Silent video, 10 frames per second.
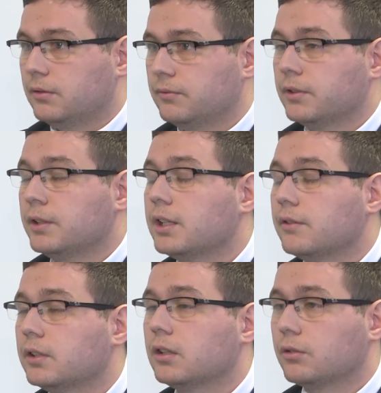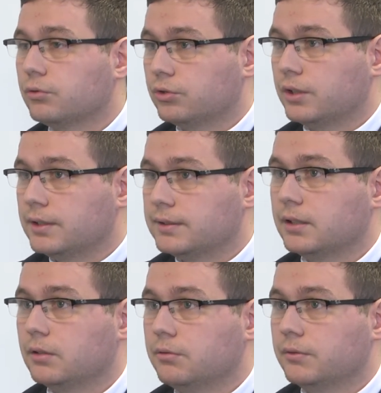wynika wiele różnic.
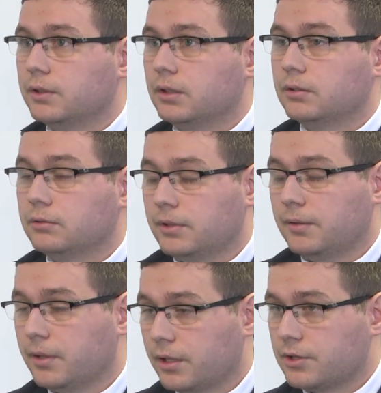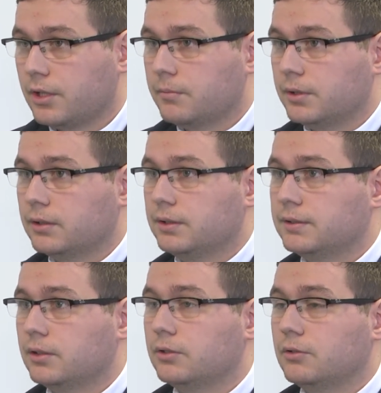Najbardziej
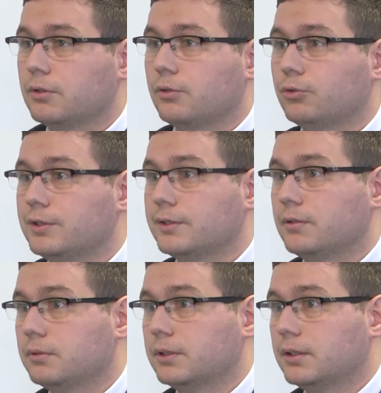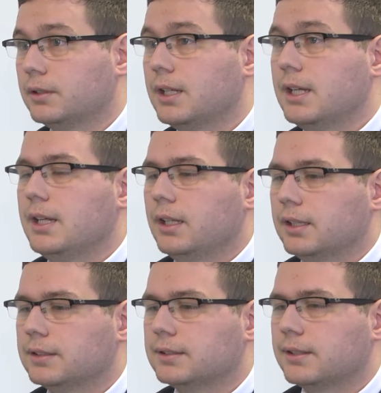istotną różnicą e,
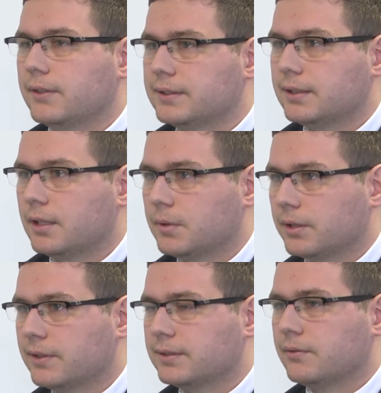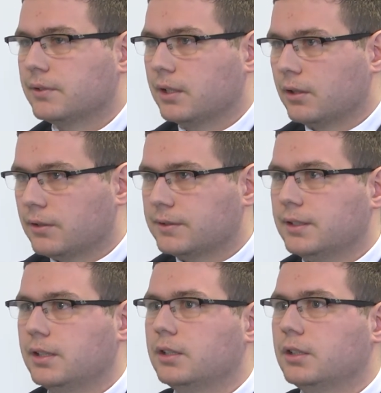jest kwestia, kwestia
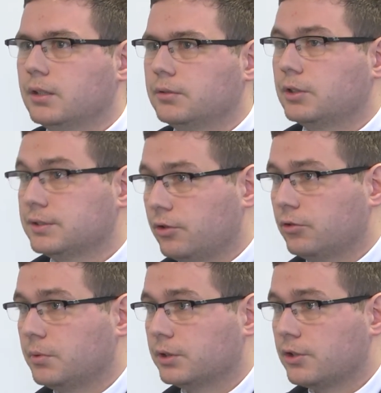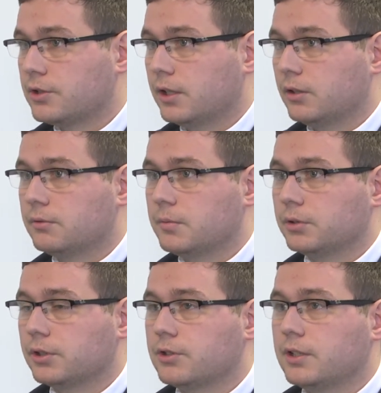wynagrodzeń. E, to zresztą podkreślają
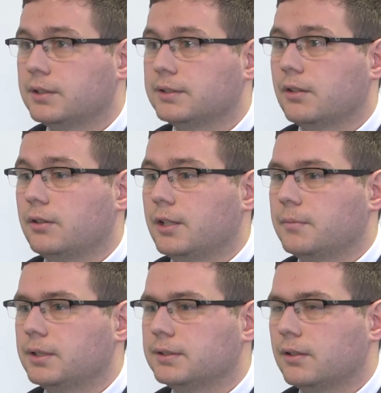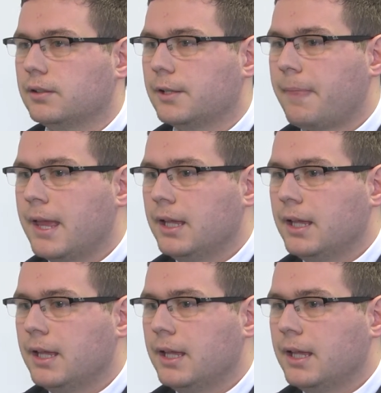podkreśla strona, strona